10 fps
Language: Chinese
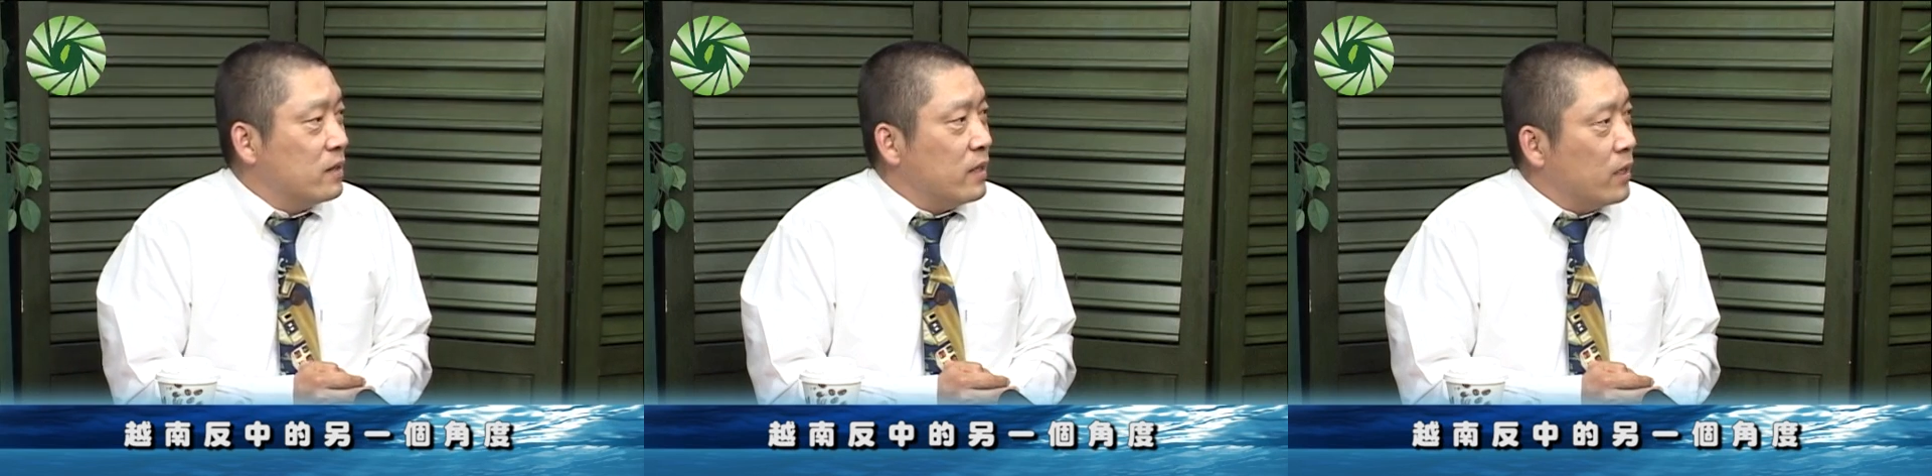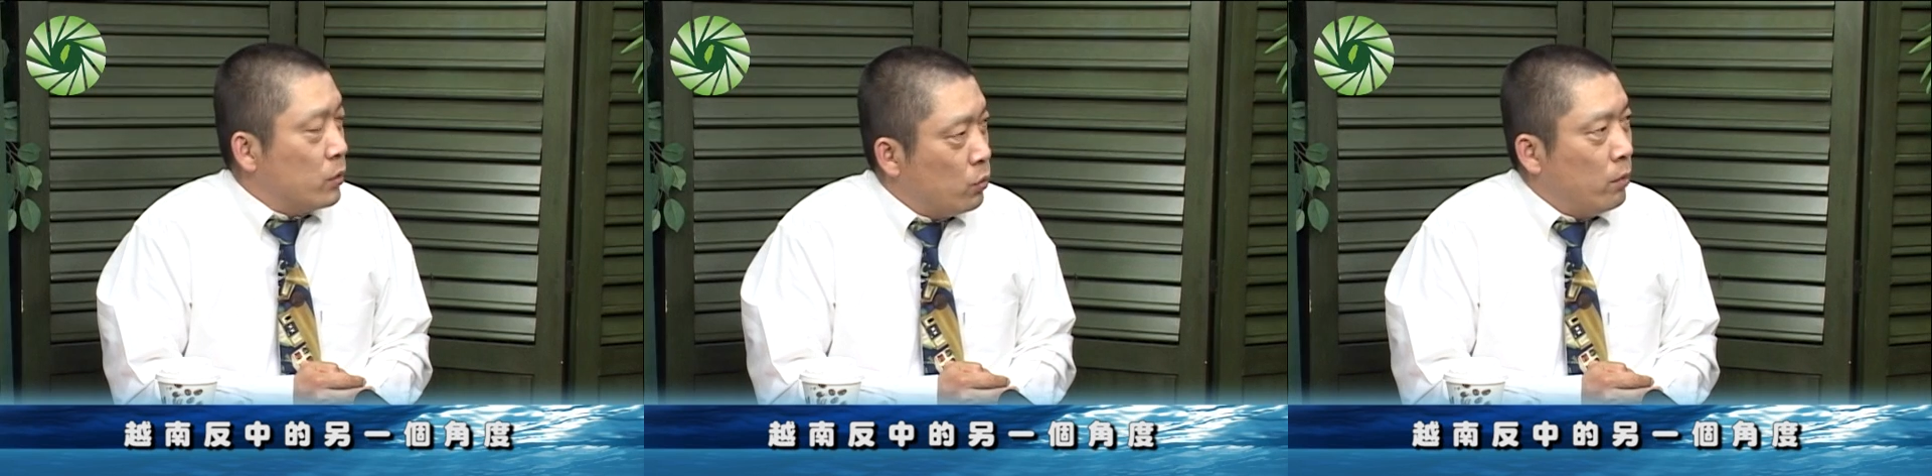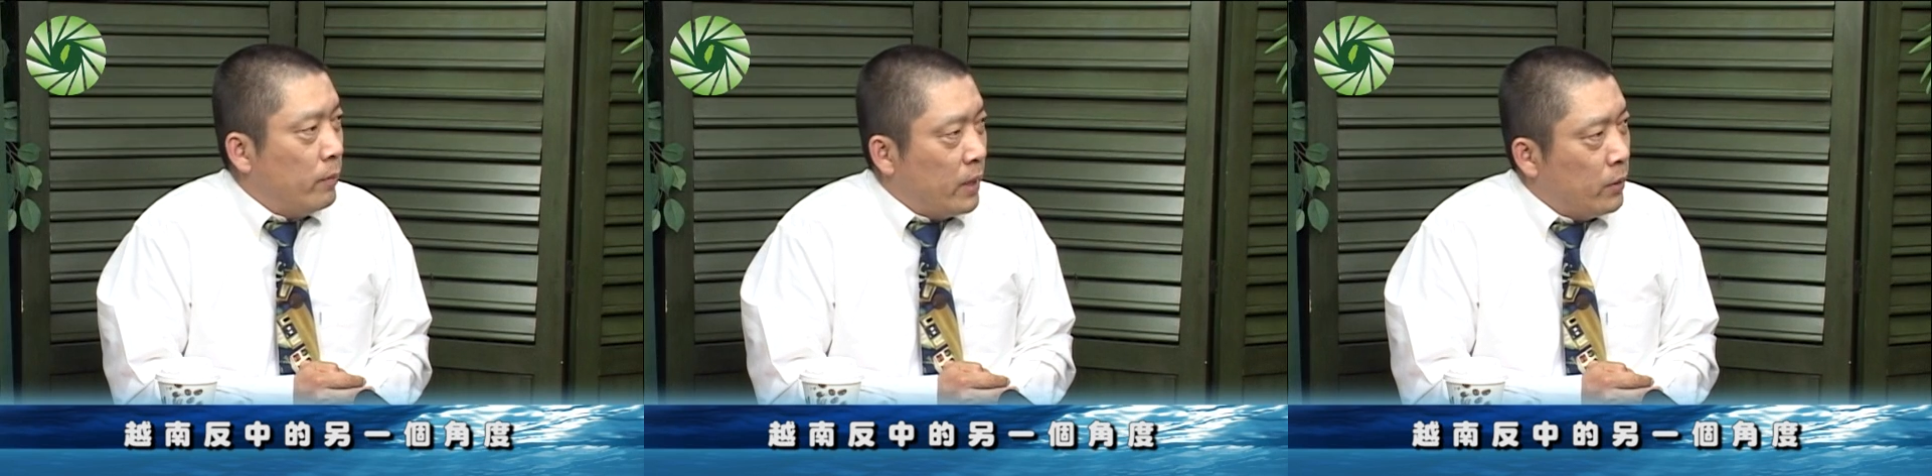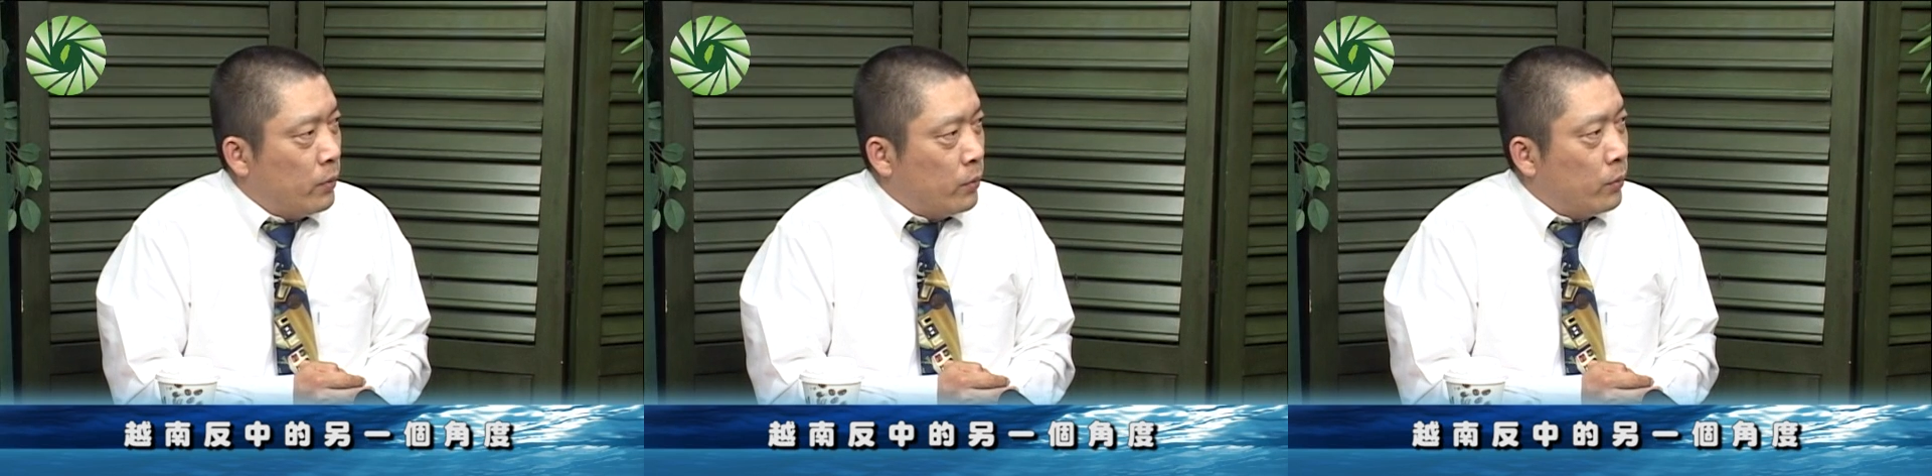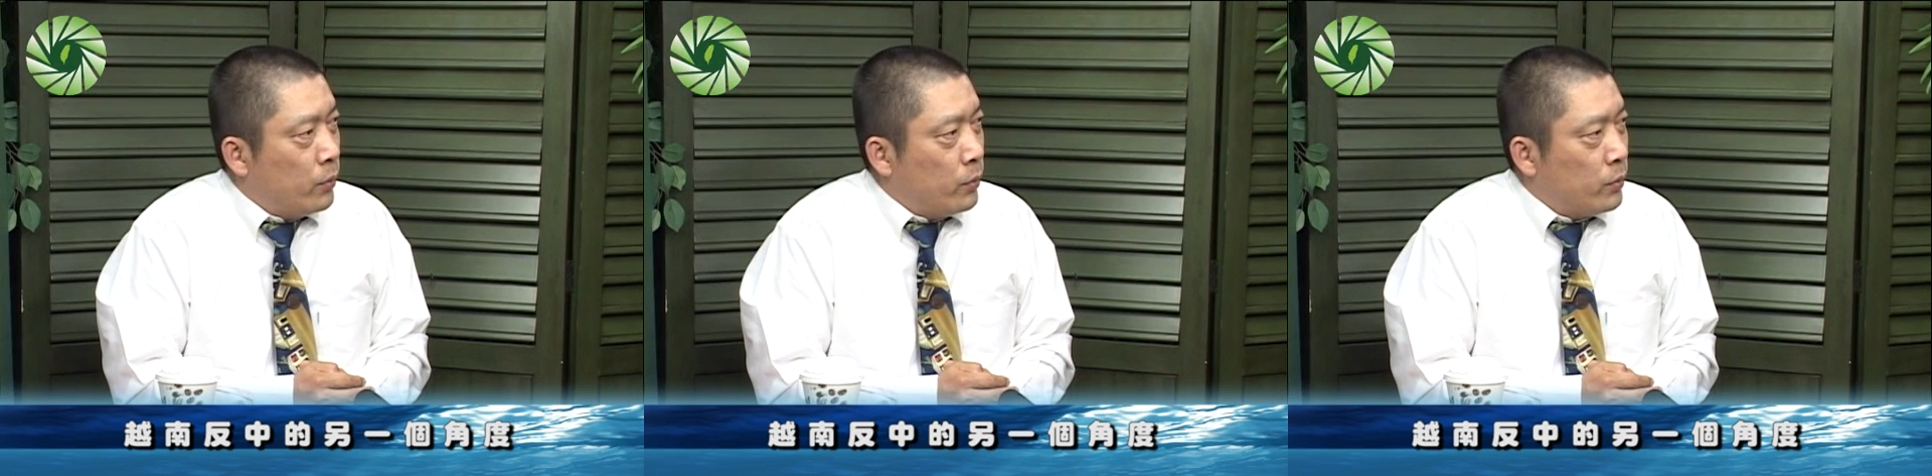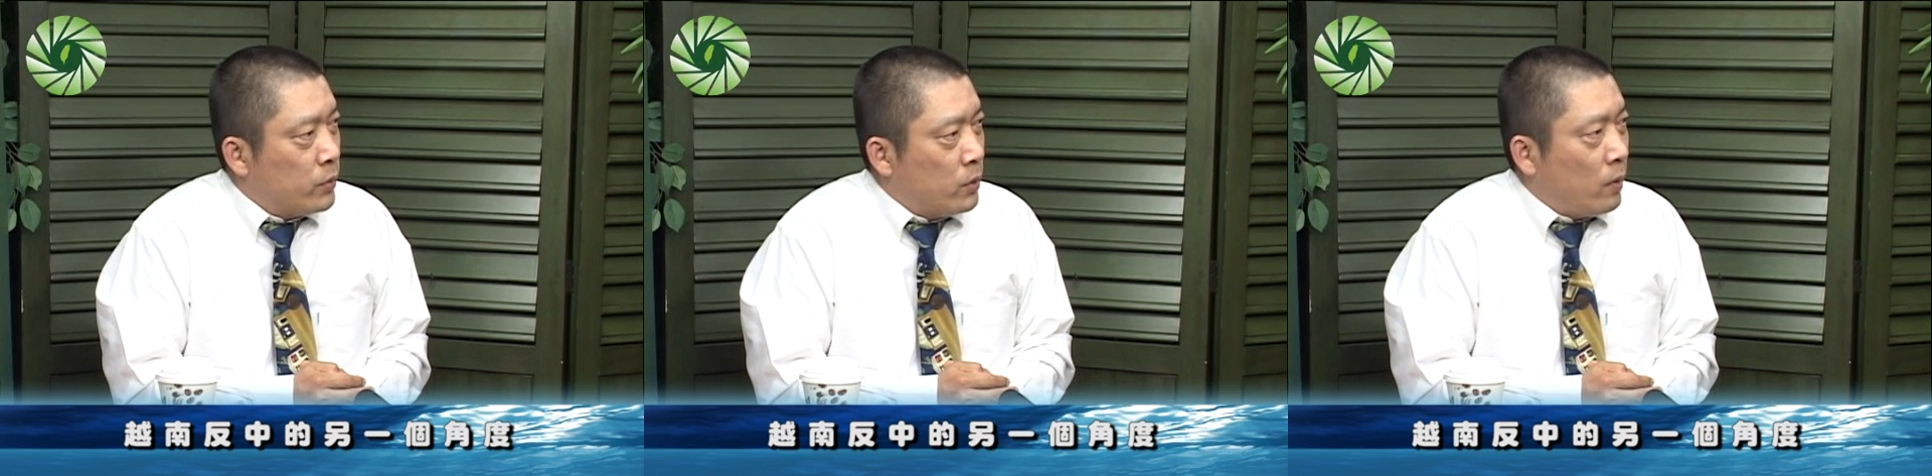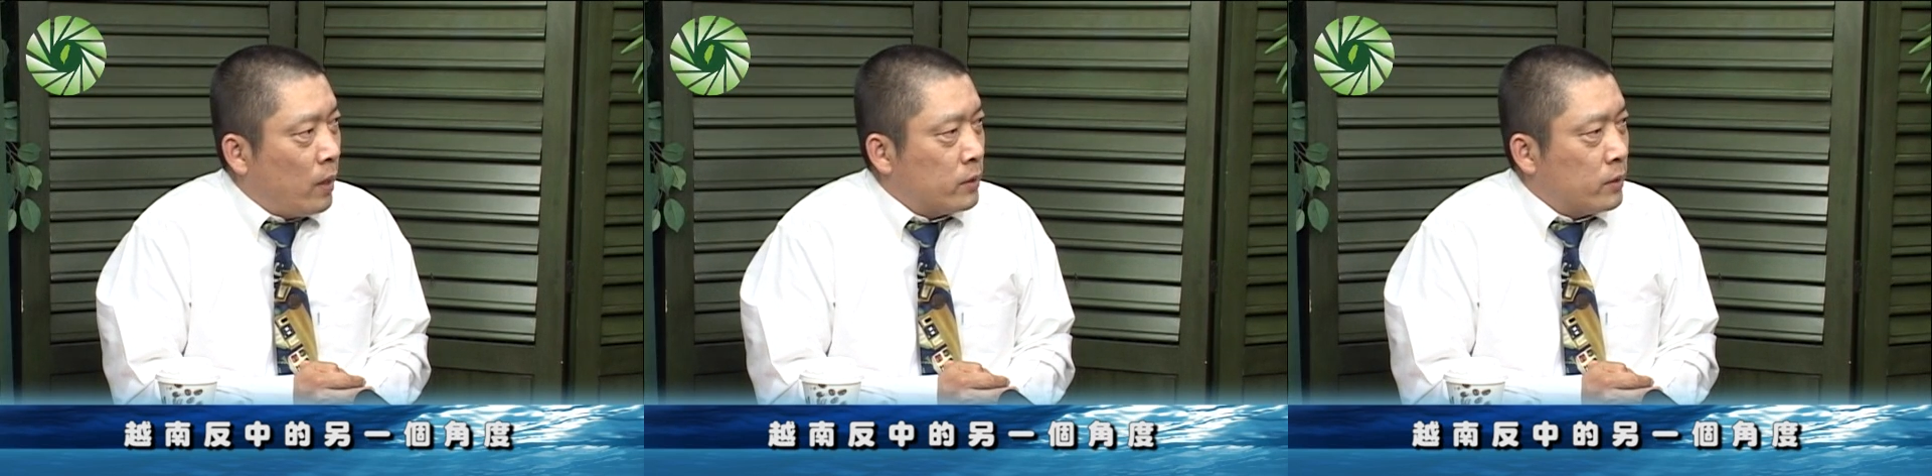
这个如果没有的话，